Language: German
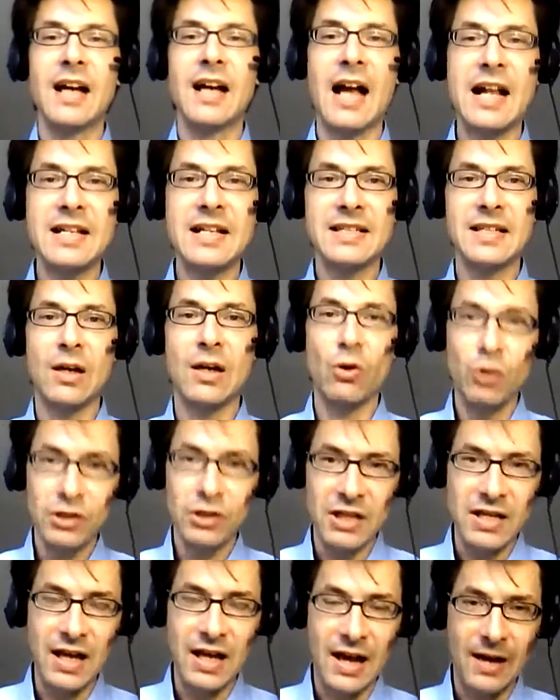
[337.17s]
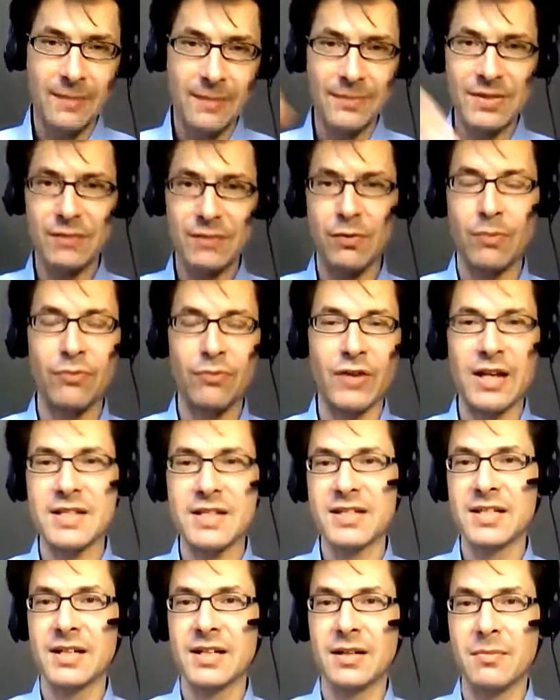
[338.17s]
als auch dann abends vom
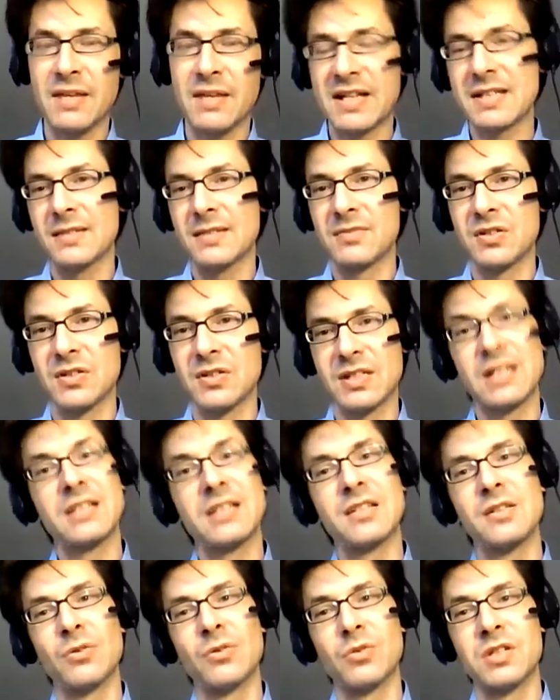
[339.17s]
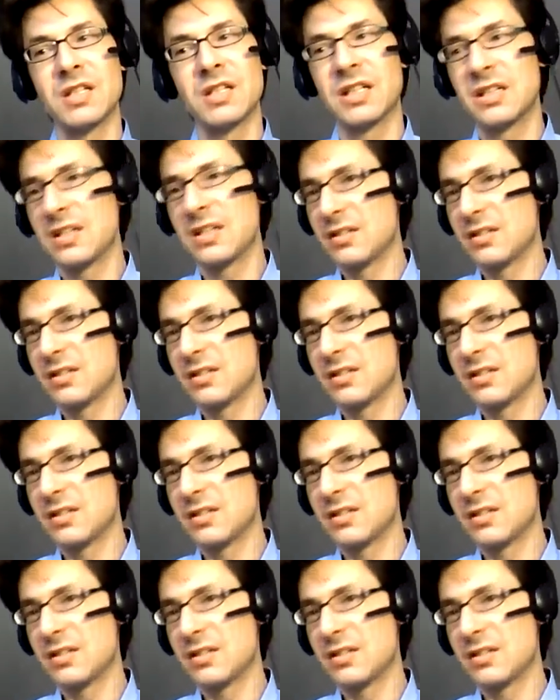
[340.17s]
Fernseher gemeinsam zu sitzen und sich